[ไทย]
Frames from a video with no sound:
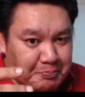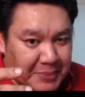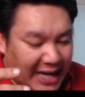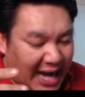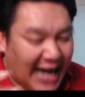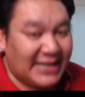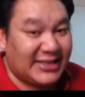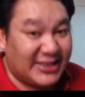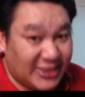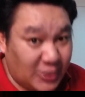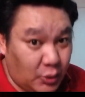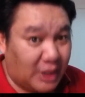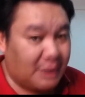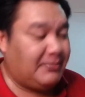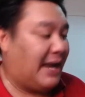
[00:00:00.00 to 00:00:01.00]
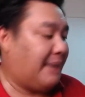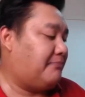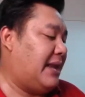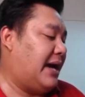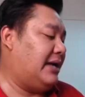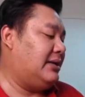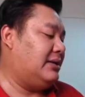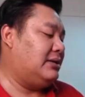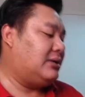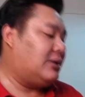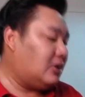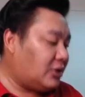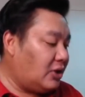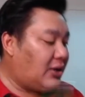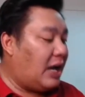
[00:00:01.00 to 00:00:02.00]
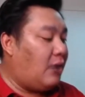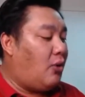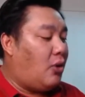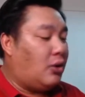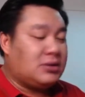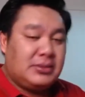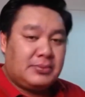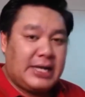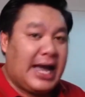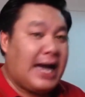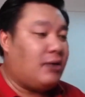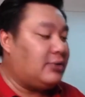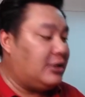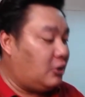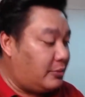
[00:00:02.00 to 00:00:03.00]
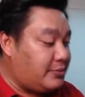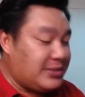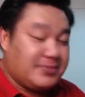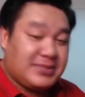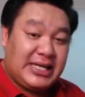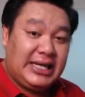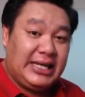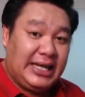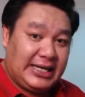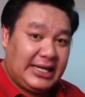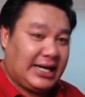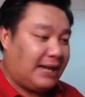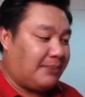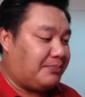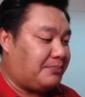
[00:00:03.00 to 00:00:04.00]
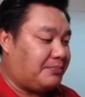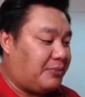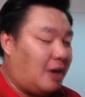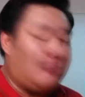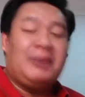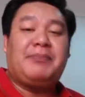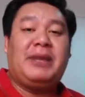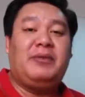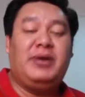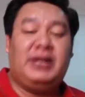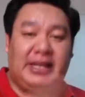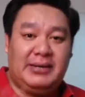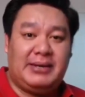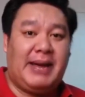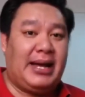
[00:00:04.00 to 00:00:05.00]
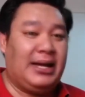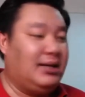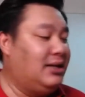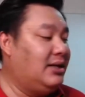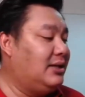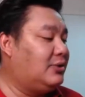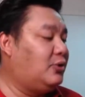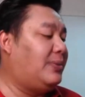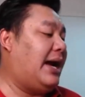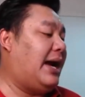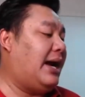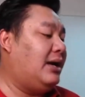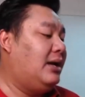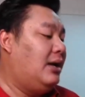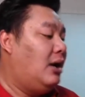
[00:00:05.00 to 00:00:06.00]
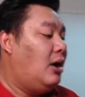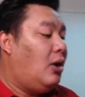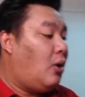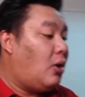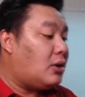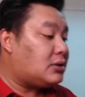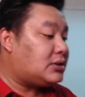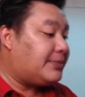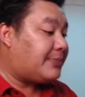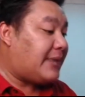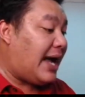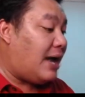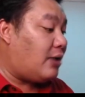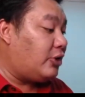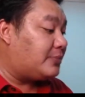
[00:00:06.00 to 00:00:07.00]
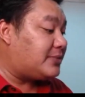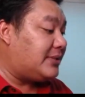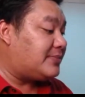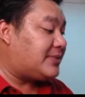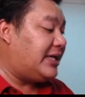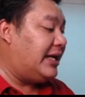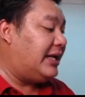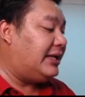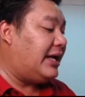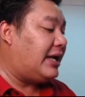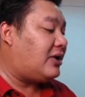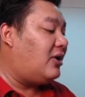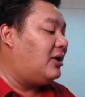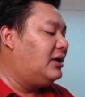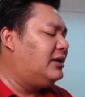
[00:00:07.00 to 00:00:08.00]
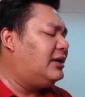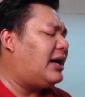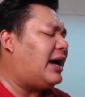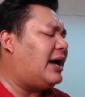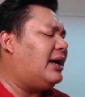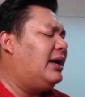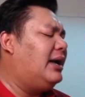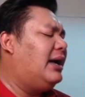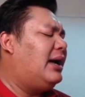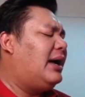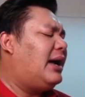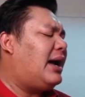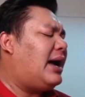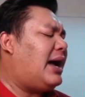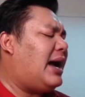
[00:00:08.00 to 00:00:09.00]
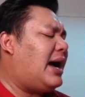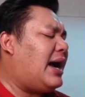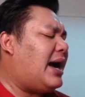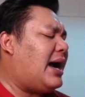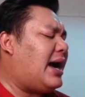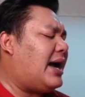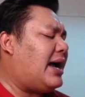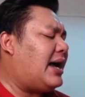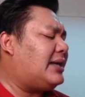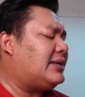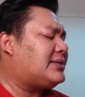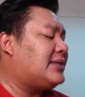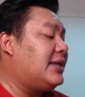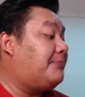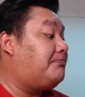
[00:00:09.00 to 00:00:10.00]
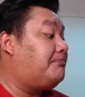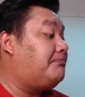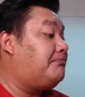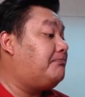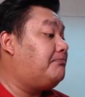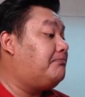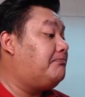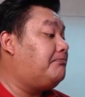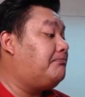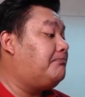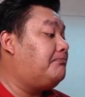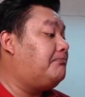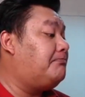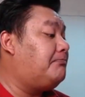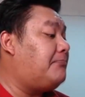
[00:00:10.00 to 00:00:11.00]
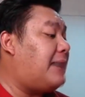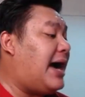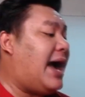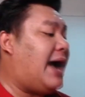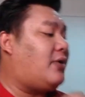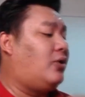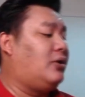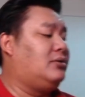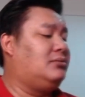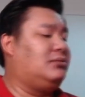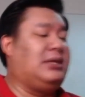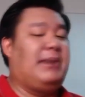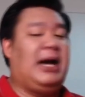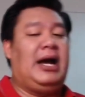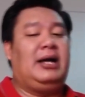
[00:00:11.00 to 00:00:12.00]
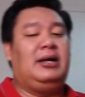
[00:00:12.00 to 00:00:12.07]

การตรวจแบบใหม่ก็ต้องเอาหกสิบเก้าเนี่ยลบสิบสี่อีกนะครับ เพราะมันเป็นวิธีใหม่ถูกไหมฮะหกสิบเก้าลบสิบสี่เนี่ยก็เหลือห้าสิบห้าคนเห็นไหม